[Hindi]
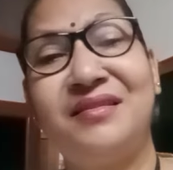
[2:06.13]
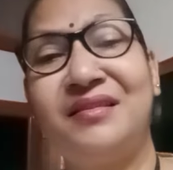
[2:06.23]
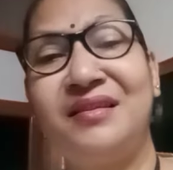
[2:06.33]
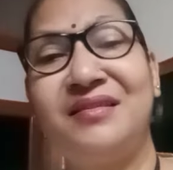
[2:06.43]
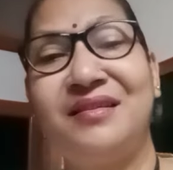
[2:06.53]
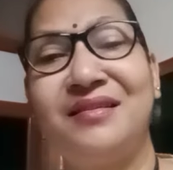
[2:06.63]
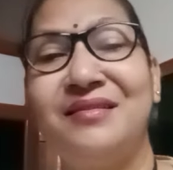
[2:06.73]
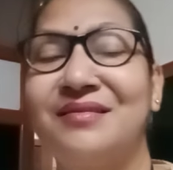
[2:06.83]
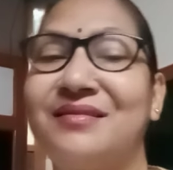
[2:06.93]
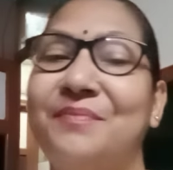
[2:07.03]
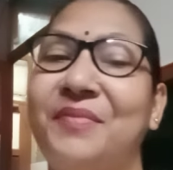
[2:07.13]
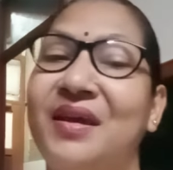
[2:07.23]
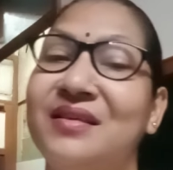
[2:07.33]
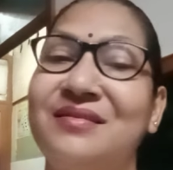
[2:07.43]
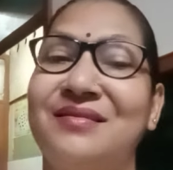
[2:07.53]
स्थिति से सब
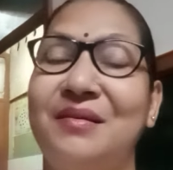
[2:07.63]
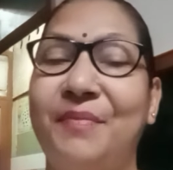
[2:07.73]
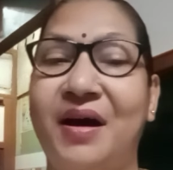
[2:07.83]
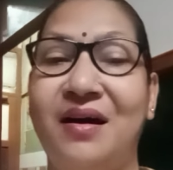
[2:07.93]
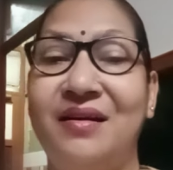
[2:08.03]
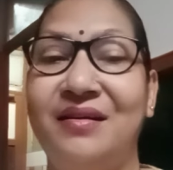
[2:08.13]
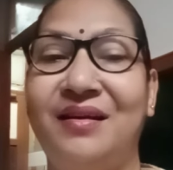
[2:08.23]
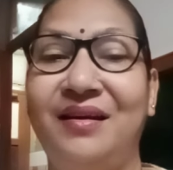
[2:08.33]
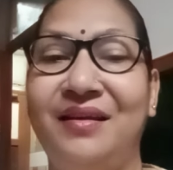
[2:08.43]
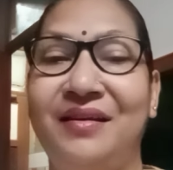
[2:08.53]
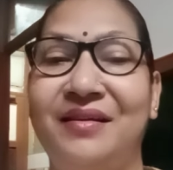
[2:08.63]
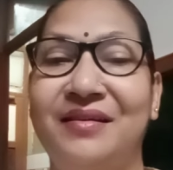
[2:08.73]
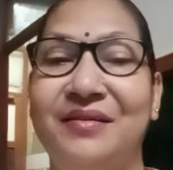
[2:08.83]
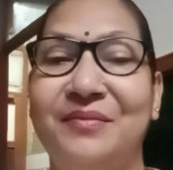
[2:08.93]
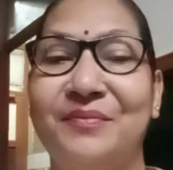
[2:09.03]
कैसे बाहर निकलेंगे
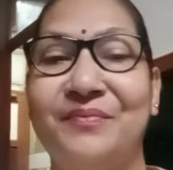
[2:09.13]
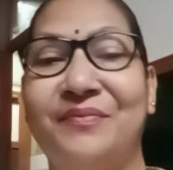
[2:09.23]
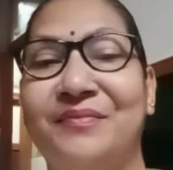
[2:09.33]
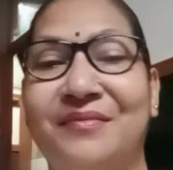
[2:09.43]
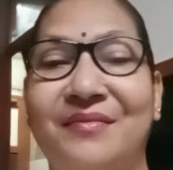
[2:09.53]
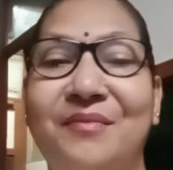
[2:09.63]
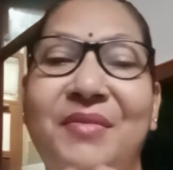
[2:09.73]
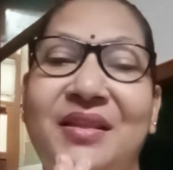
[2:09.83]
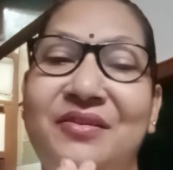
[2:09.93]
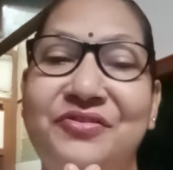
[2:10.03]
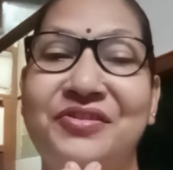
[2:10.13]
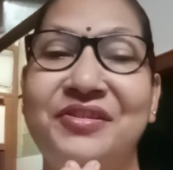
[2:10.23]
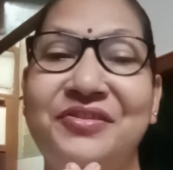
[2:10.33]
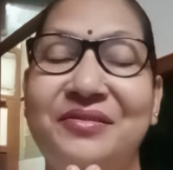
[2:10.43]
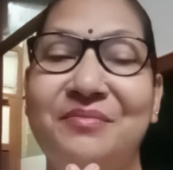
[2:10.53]
मैं
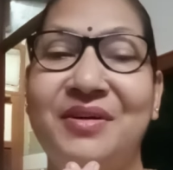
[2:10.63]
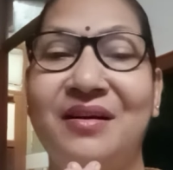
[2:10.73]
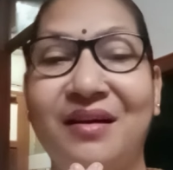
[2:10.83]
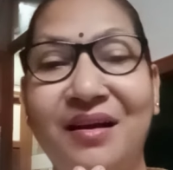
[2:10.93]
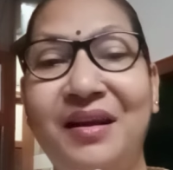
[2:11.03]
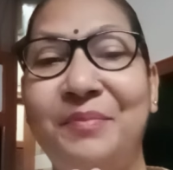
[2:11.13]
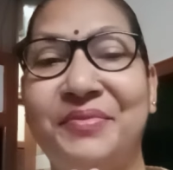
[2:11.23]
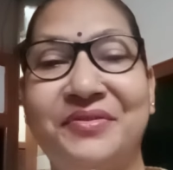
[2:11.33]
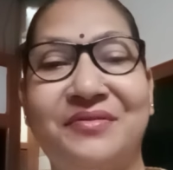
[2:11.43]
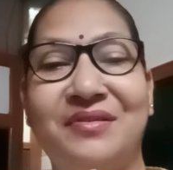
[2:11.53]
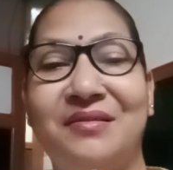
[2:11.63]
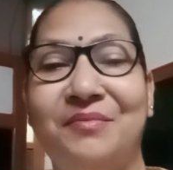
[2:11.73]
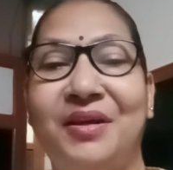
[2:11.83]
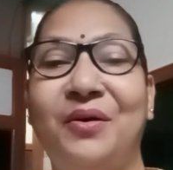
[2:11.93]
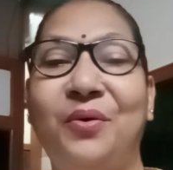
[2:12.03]
दर्शना शर्मा अगले प्रसंग
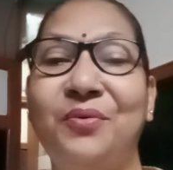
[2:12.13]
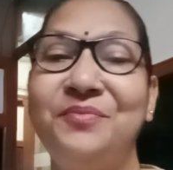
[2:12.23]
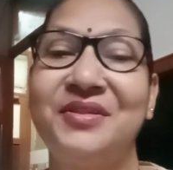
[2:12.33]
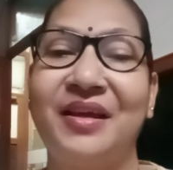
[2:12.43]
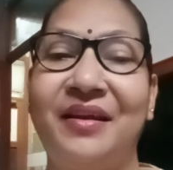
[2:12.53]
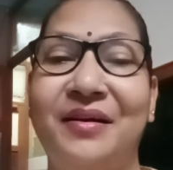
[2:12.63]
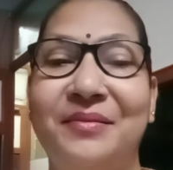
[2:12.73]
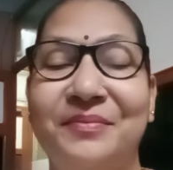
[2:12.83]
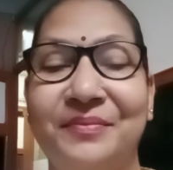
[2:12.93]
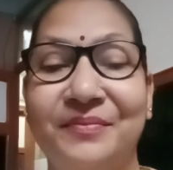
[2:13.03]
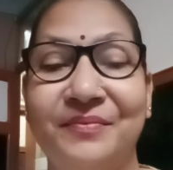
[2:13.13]
में ओम साई राम